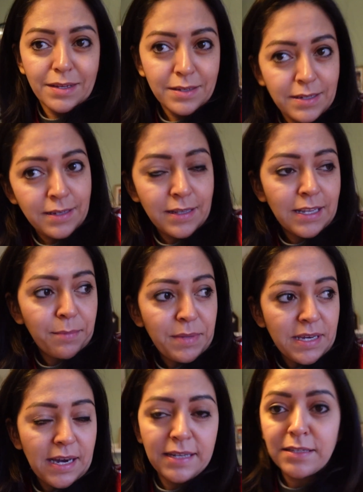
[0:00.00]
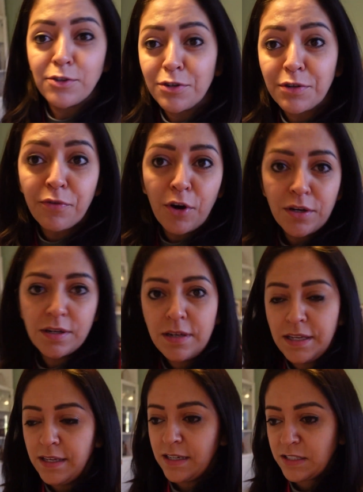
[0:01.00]
die Lamia hatte noch eine
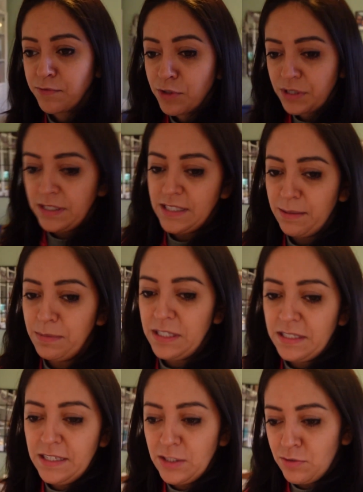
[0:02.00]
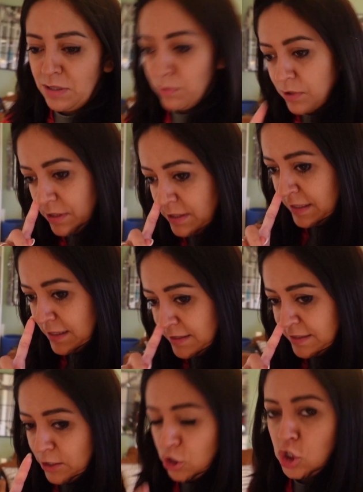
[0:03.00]
Freundin hier, das wusste ich nämlich nicht. Und dann musste ich
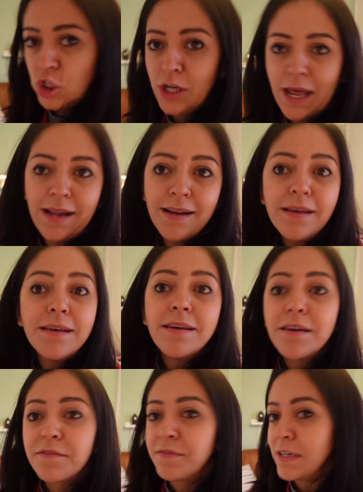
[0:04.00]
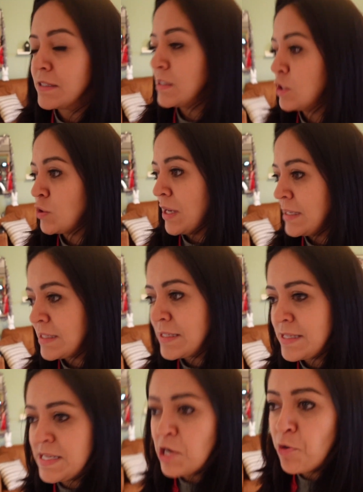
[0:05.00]
ganz, ganz schnell was zu
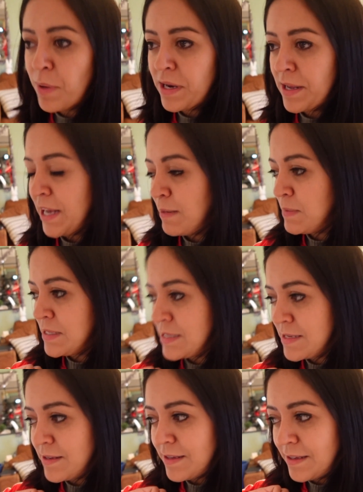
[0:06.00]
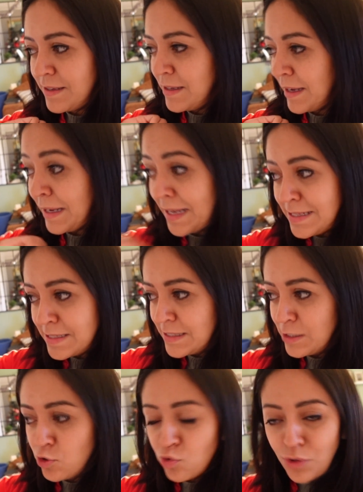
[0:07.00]
essen zaubern. Da gab es
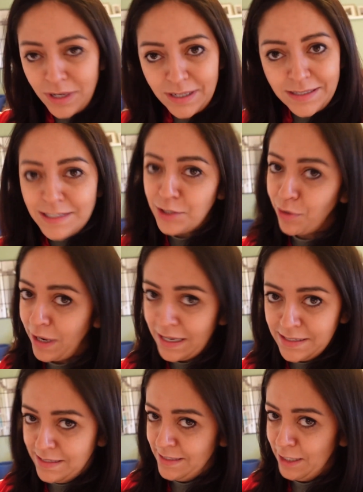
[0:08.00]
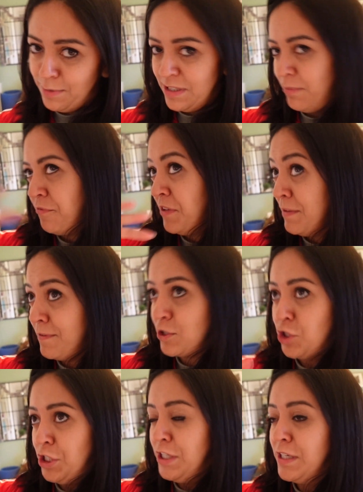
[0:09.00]
Reste Nudeln, die ich noch hatte. Ich glaube, ich habe vier
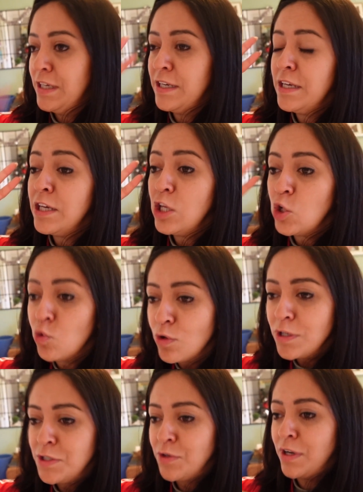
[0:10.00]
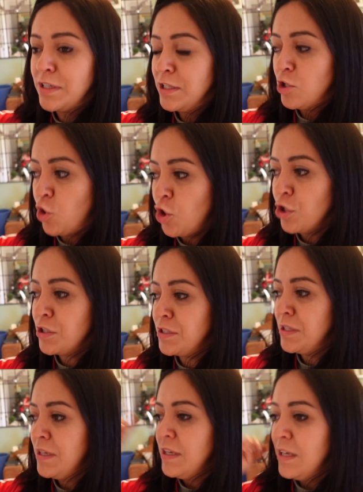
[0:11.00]
verschiedene Nudelsorten
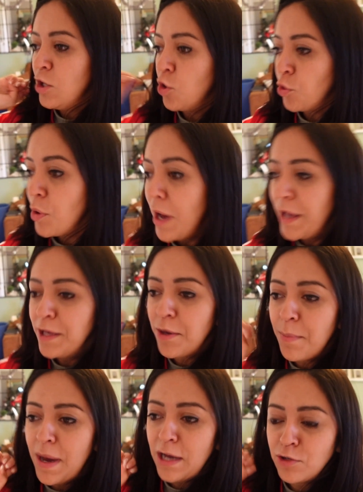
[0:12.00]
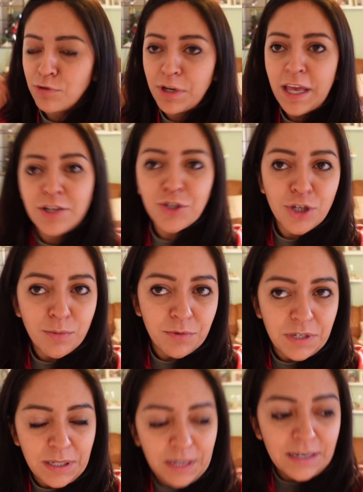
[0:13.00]
gekocht, Rührei gemacht und Ketchup
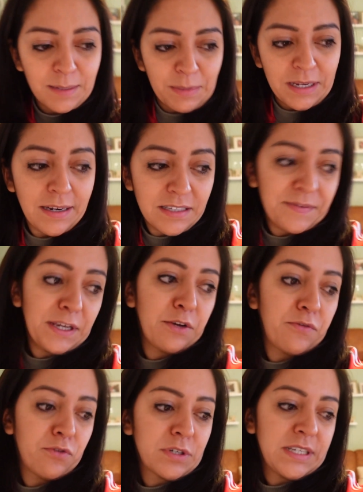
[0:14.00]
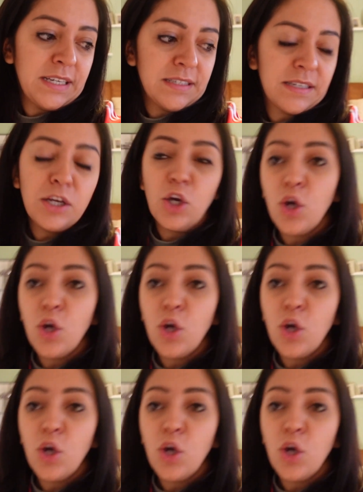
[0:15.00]
und die Kinder haben alles weggefuttert.